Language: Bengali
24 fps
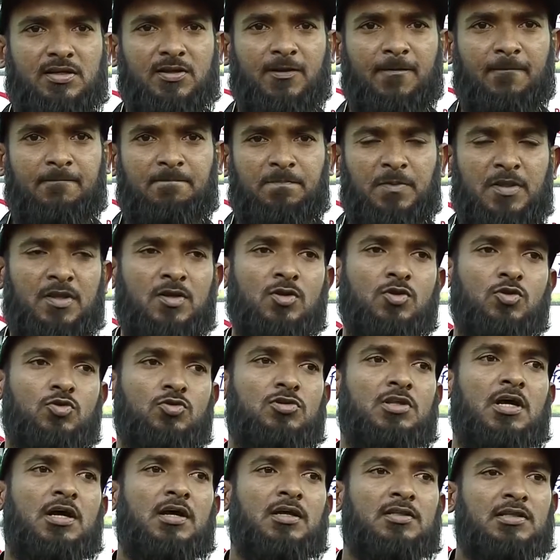নাই কিন্তু
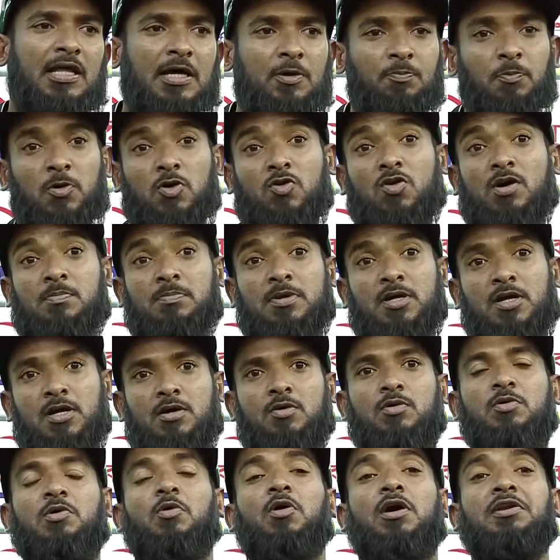তা তারপরও আমরা
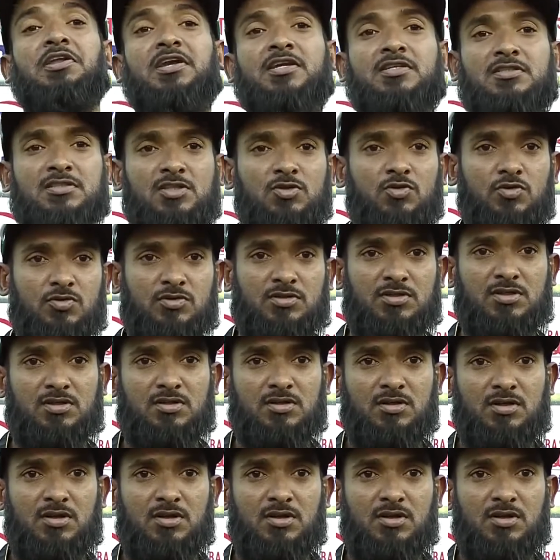ওয়ান এইটটি করছি